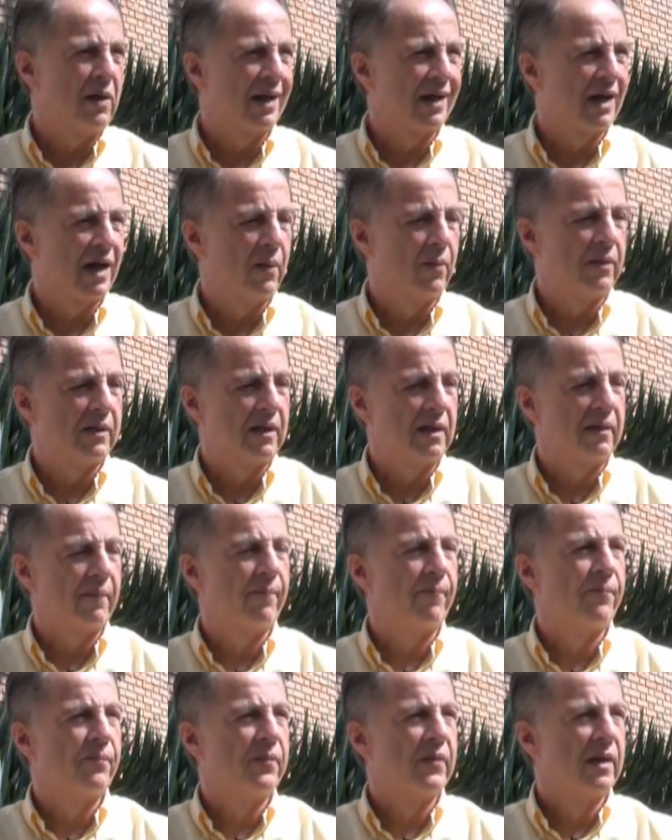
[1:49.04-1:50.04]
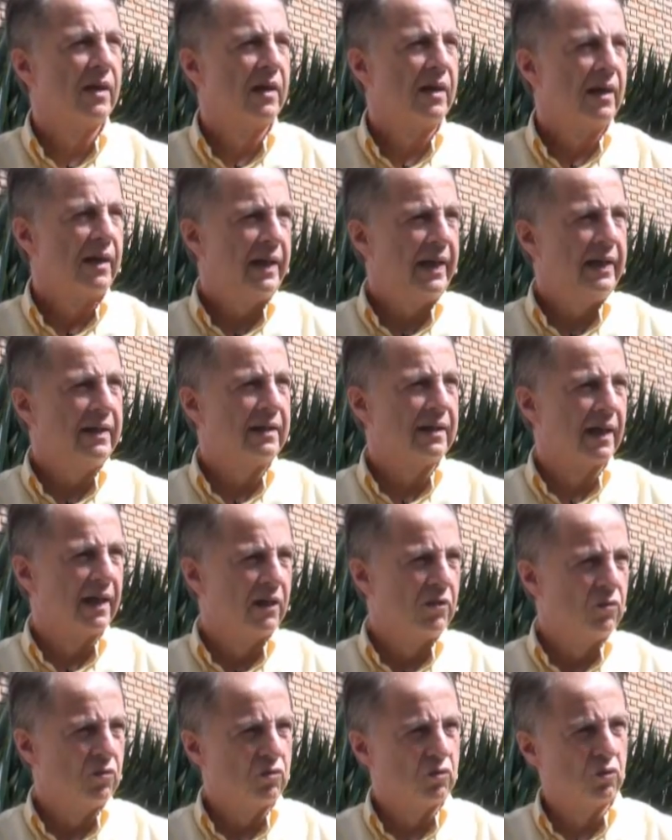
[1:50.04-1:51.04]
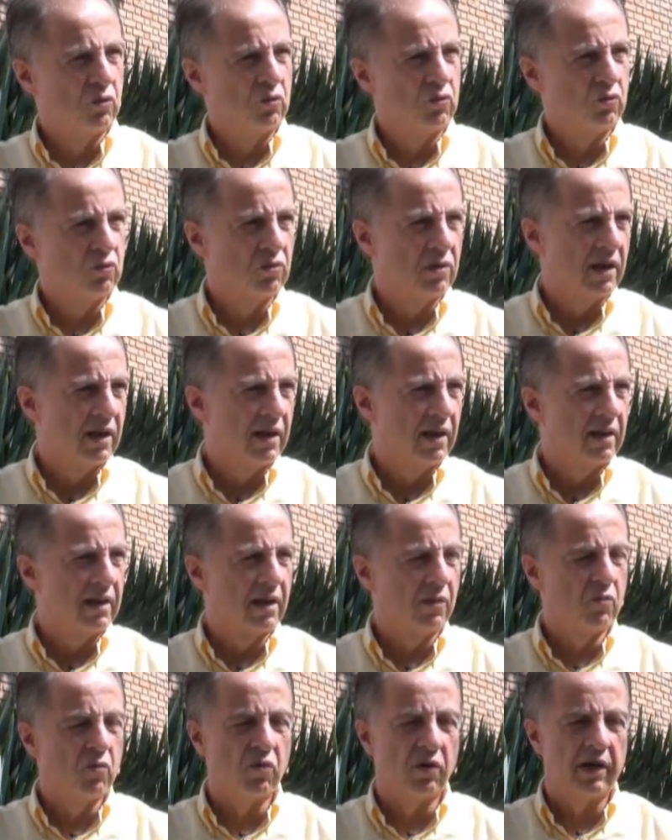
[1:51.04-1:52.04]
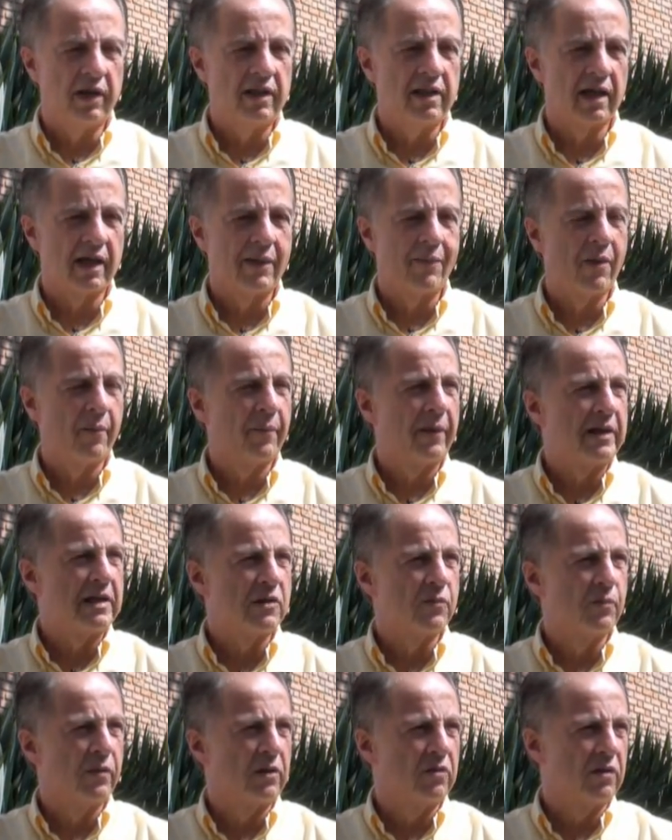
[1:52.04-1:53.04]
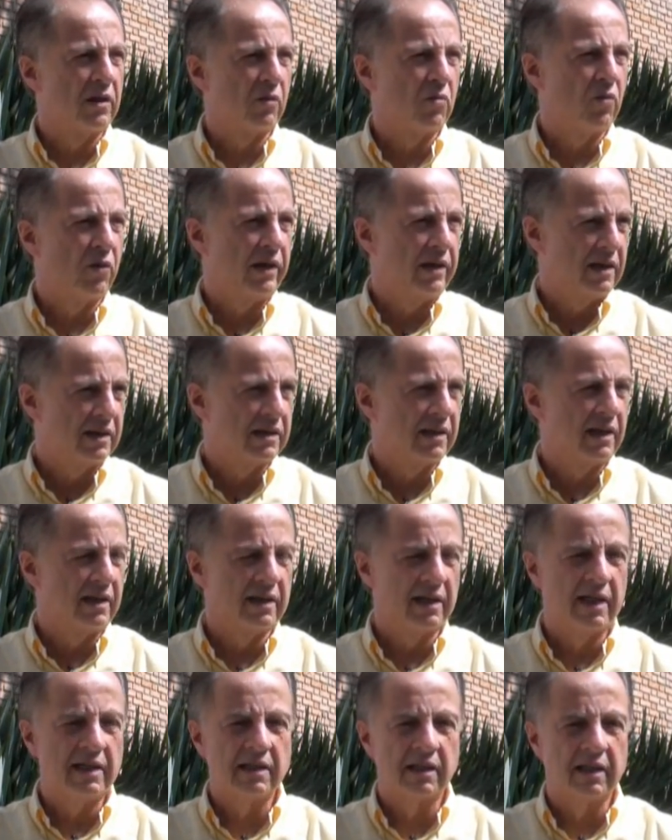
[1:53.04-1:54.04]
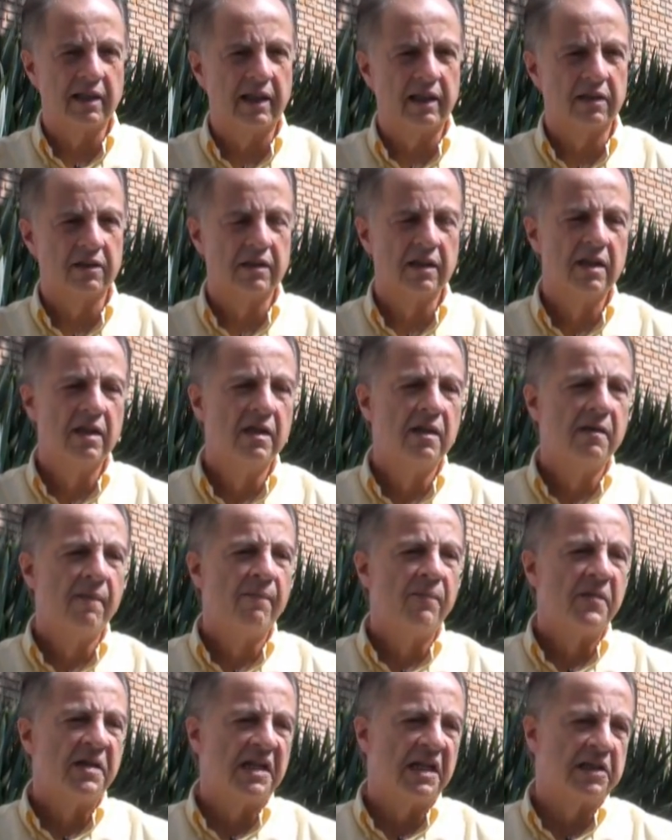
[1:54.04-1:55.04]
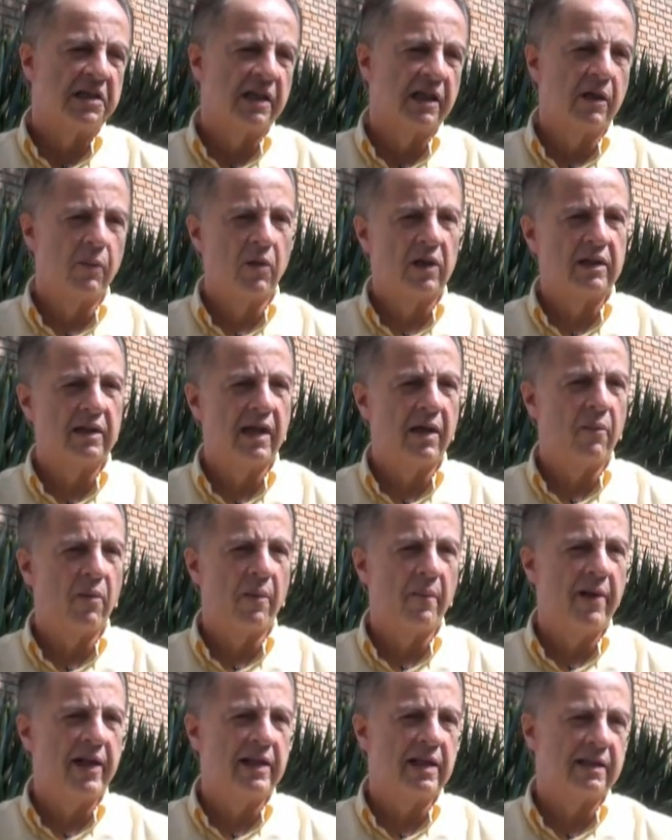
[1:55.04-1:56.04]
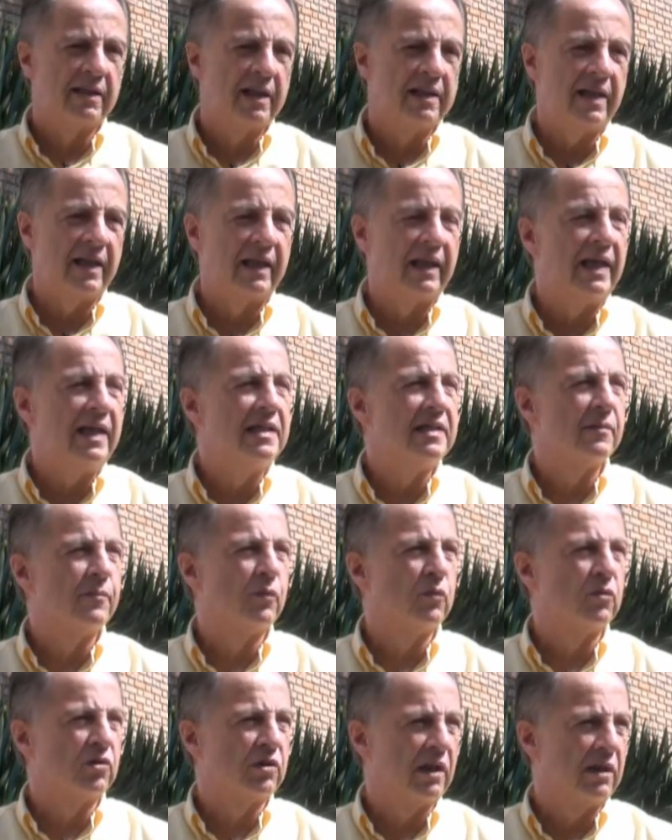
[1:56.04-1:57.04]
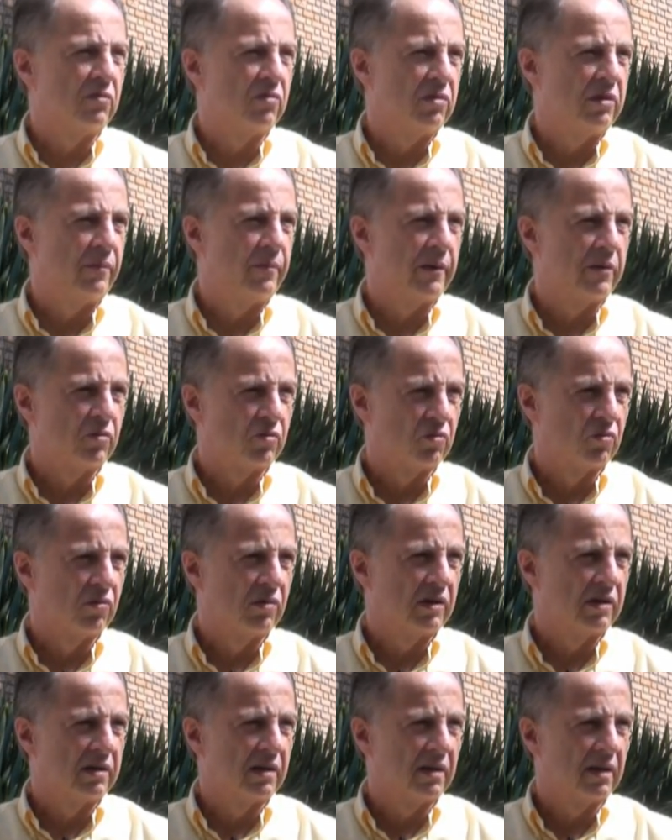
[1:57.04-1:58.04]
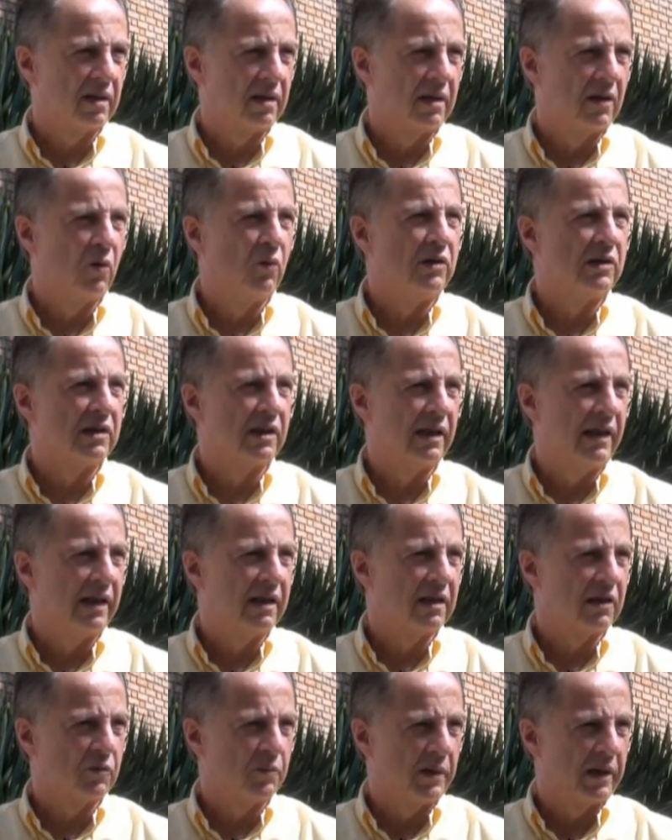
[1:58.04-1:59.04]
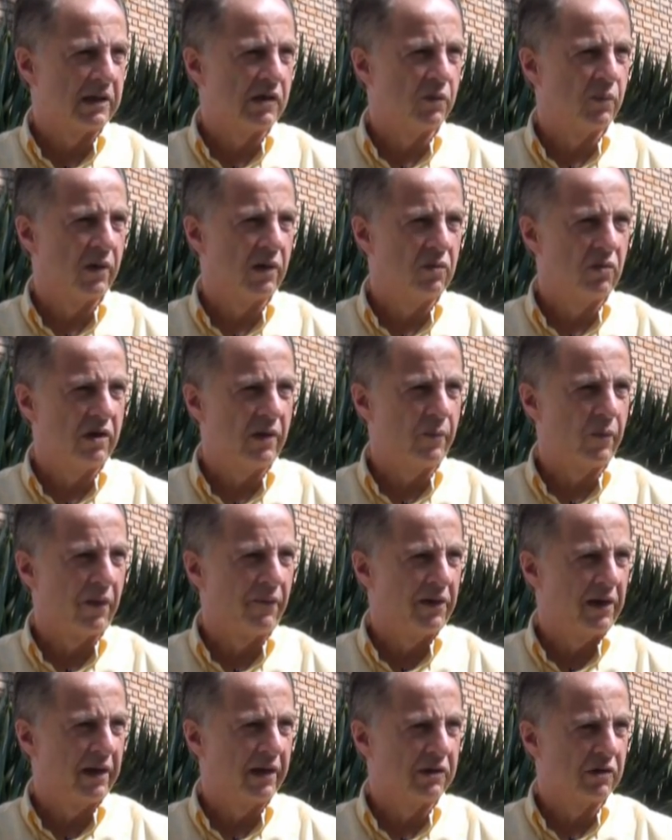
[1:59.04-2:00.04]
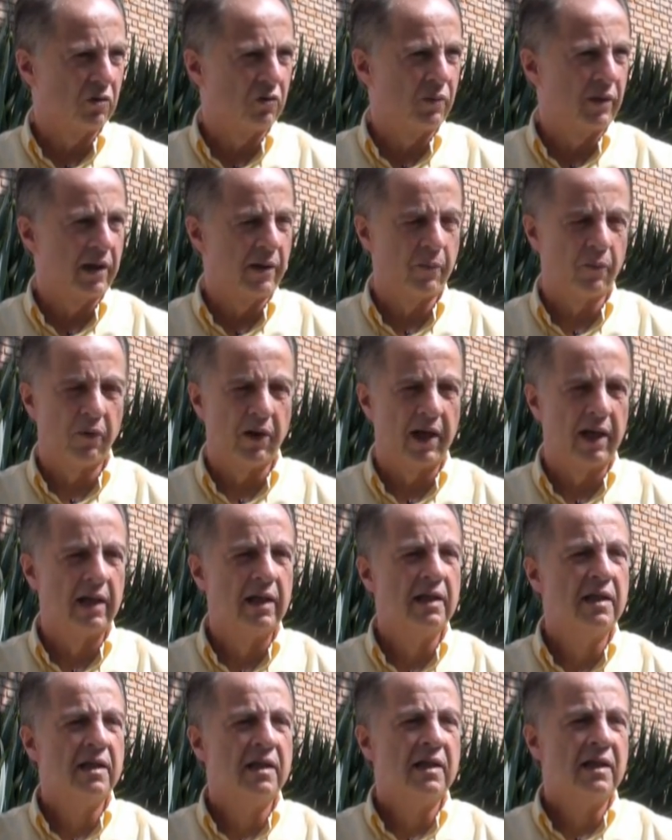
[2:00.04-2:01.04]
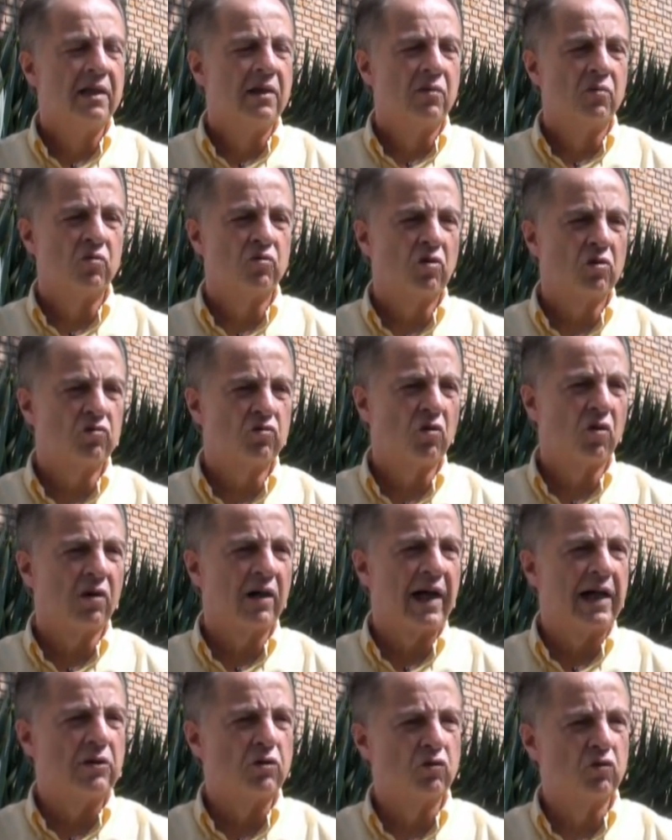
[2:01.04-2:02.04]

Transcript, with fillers: e acaba entrando junto na, na corrida e acaba participando da corrida sem estar tá inscrito. Já chegamos a ter uma média até de 15% de pessoas uh, não inscritas participando de prova na região do Ibirapuera. Nos outros locais